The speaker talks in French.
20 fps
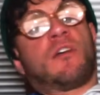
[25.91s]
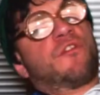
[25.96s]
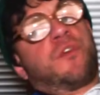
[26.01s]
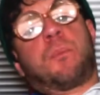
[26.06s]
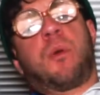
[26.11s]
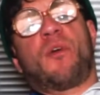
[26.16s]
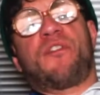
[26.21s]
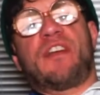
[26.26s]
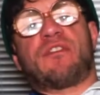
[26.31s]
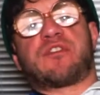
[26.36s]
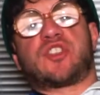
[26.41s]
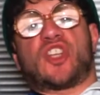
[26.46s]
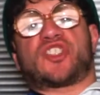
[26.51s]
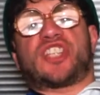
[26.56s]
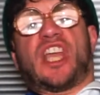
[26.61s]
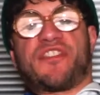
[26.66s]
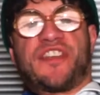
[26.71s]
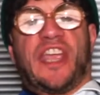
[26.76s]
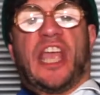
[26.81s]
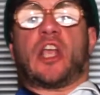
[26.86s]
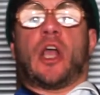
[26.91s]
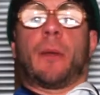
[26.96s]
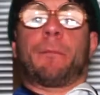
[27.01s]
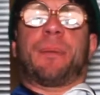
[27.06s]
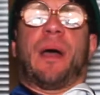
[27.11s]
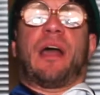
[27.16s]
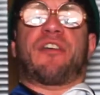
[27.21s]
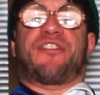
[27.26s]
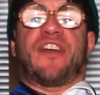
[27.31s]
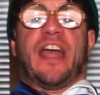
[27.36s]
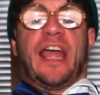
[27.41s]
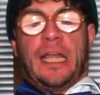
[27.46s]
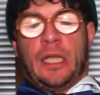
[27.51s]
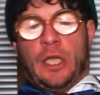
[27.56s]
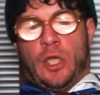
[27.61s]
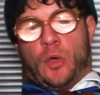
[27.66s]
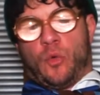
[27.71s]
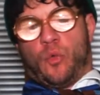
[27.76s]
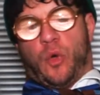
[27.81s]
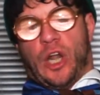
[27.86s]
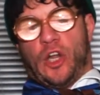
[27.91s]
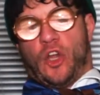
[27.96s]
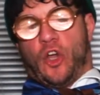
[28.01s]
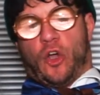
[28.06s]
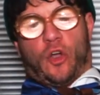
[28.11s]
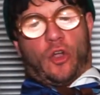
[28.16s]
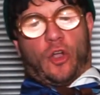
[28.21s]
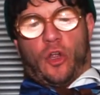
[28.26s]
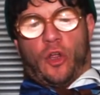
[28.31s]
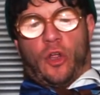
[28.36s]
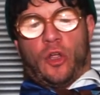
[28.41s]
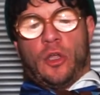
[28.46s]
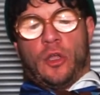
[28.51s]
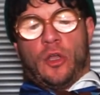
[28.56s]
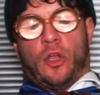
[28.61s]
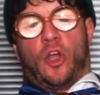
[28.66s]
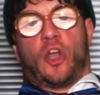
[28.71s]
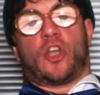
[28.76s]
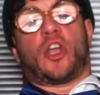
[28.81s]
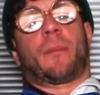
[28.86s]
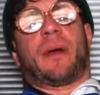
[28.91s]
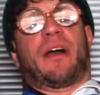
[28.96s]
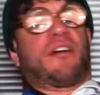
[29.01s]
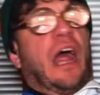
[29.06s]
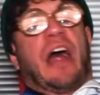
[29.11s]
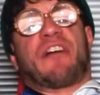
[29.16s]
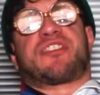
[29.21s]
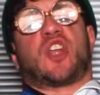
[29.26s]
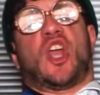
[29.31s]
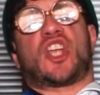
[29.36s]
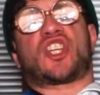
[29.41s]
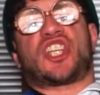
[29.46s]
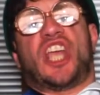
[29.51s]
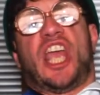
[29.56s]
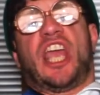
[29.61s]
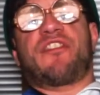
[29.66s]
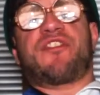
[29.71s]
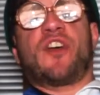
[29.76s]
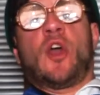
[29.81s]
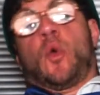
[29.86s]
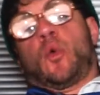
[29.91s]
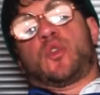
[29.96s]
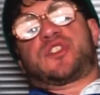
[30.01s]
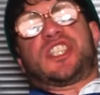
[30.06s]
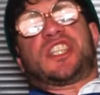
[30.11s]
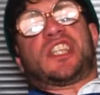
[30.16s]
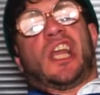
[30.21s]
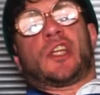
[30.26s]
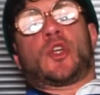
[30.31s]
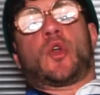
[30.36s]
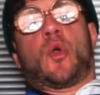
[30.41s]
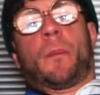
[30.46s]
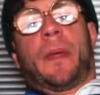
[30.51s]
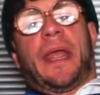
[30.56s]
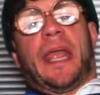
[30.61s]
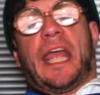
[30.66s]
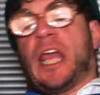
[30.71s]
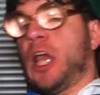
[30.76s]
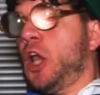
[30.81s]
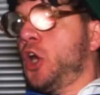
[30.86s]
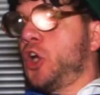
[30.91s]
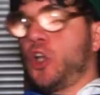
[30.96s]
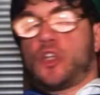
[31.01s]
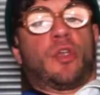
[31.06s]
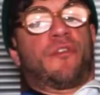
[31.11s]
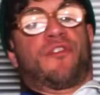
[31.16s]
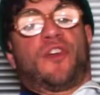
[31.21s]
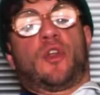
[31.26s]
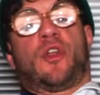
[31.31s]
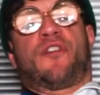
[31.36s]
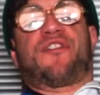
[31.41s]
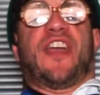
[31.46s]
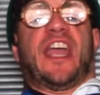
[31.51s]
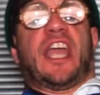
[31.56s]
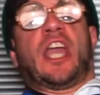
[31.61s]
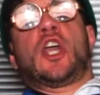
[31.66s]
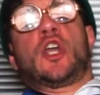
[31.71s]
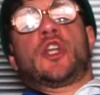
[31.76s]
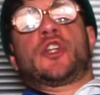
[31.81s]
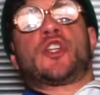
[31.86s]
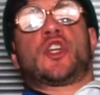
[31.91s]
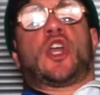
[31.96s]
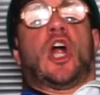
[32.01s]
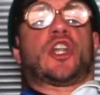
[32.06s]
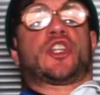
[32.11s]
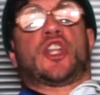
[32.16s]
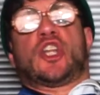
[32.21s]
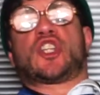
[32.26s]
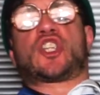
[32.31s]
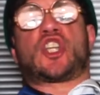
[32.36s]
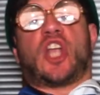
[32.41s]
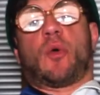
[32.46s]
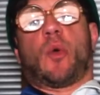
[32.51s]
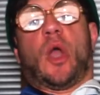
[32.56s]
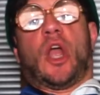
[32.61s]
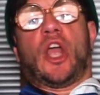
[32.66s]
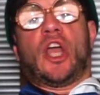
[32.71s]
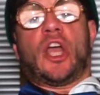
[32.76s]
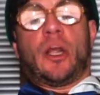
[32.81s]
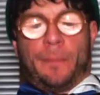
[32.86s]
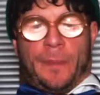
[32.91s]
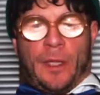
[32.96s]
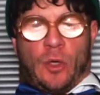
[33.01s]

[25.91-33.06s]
Vous pouvez vous en servir comme parfum, ou alors euh, euh, comme aftershave, ou si t'as une coumer que tu veux lui faire une golden shower,